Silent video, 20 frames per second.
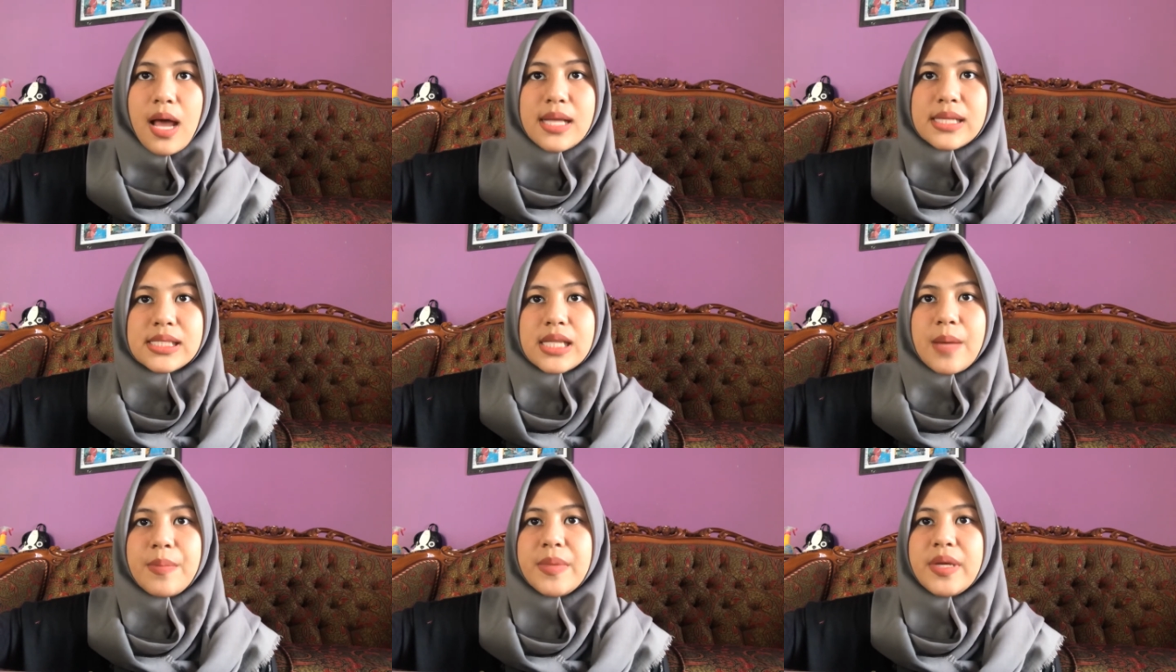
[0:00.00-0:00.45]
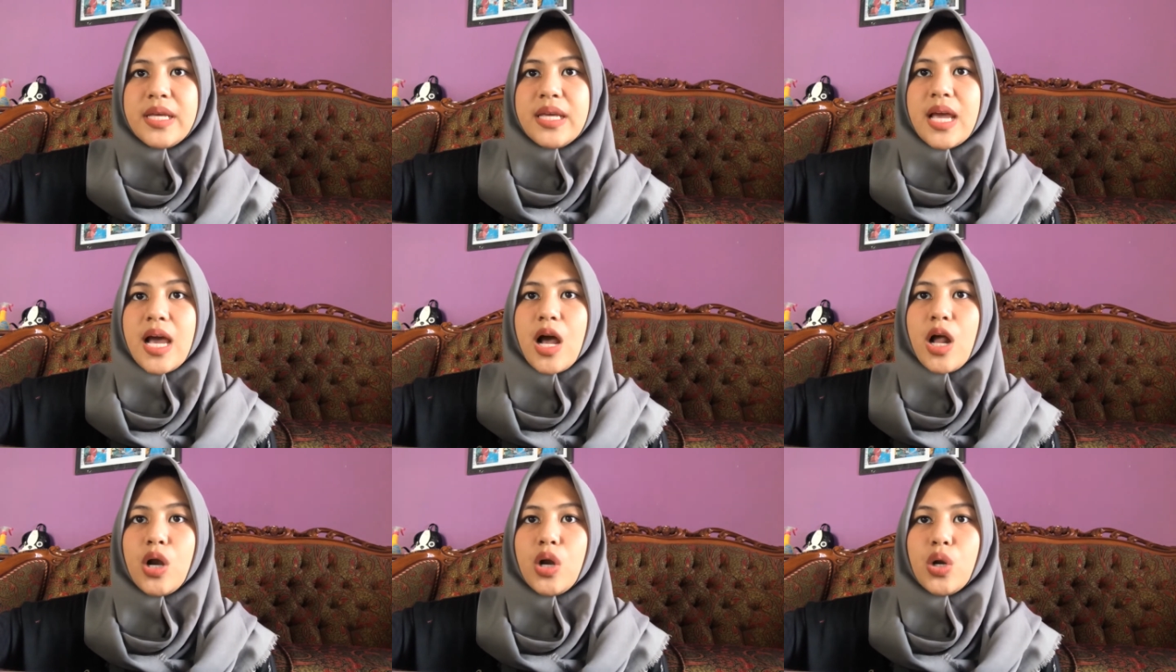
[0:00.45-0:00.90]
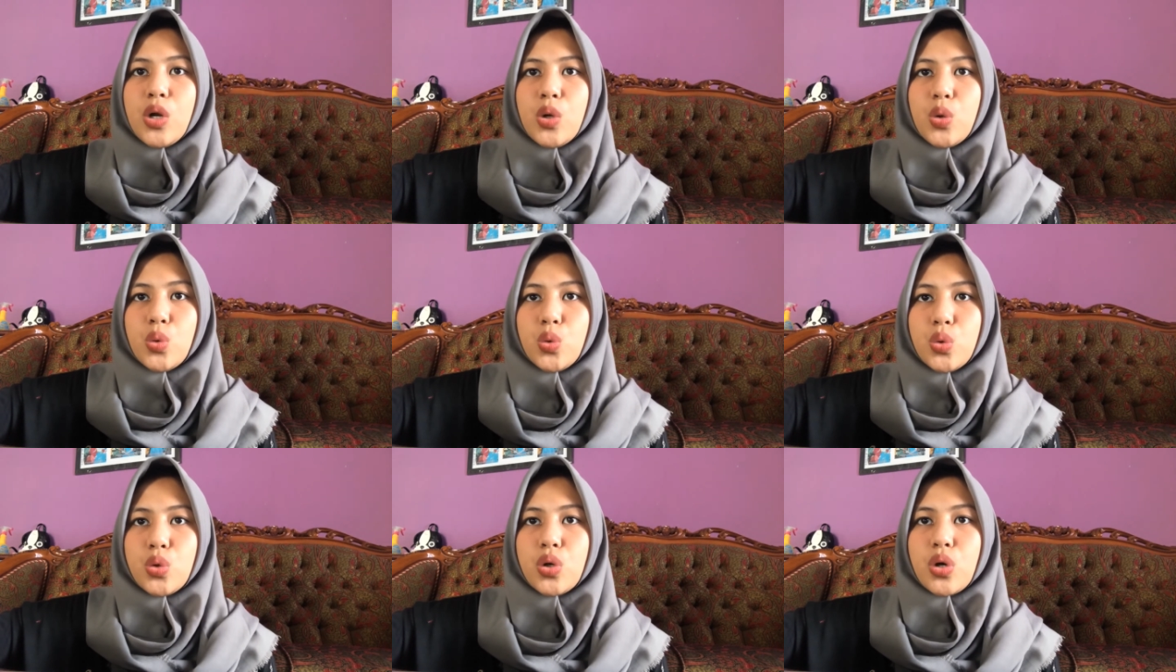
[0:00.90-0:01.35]
asam
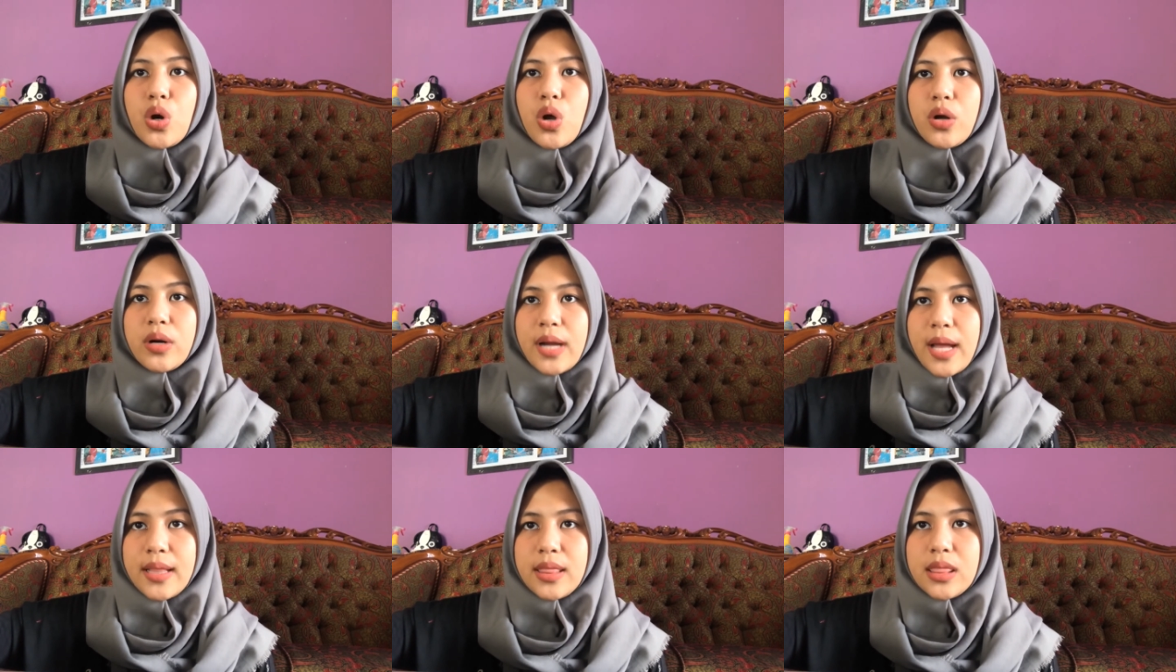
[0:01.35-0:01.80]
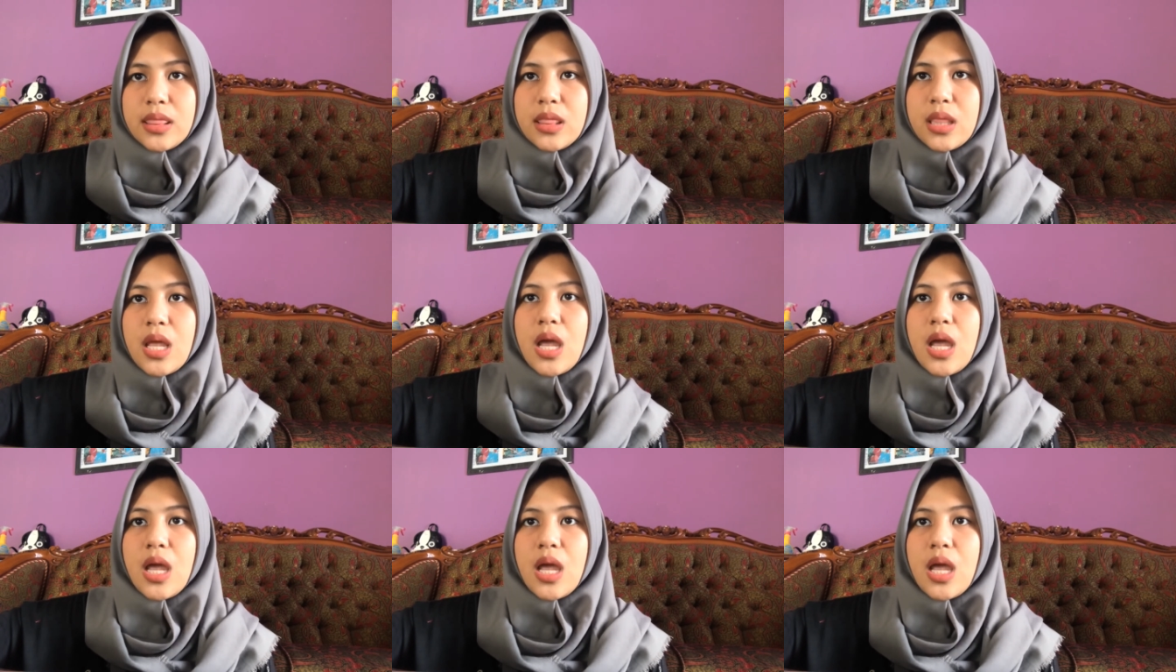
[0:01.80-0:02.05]
hyaluronat,